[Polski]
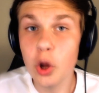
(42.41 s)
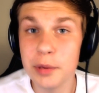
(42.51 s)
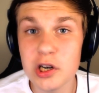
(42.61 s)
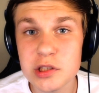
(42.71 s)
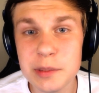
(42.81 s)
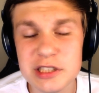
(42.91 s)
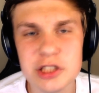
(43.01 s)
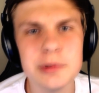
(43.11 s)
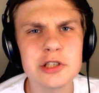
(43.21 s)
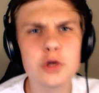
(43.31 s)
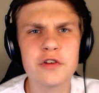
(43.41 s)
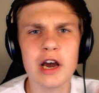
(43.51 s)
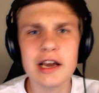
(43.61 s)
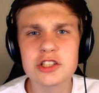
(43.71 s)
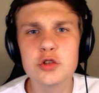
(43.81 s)
Dobra, już bez śmieszków,
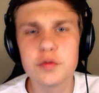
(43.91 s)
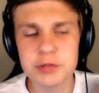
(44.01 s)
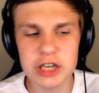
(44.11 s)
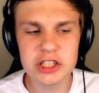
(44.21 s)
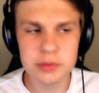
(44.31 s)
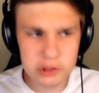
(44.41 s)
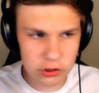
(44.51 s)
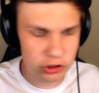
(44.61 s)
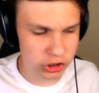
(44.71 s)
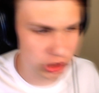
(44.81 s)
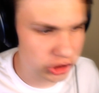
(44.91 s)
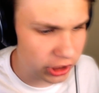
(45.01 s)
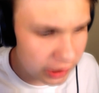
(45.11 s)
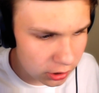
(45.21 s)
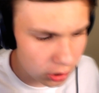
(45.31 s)
heheszków przejdźmy do
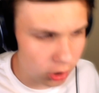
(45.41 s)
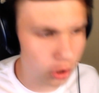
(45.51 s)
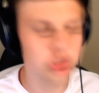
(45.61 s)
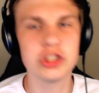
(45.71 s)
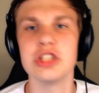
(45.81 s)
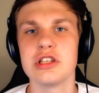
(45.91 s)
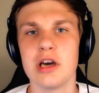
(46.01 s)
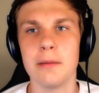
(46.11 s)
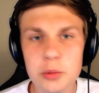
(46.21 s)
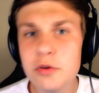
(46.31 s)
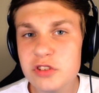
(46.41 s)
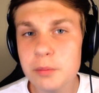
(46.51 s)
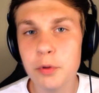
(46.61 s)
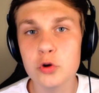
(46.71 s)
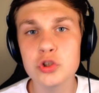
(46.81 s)
dzisiejszego odcinka. Chciałbym w
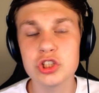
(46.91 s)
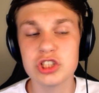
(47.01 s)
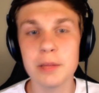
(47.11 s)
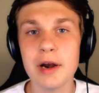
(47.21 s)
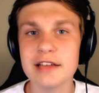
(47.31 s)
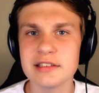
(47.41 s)
nim poruszyć tym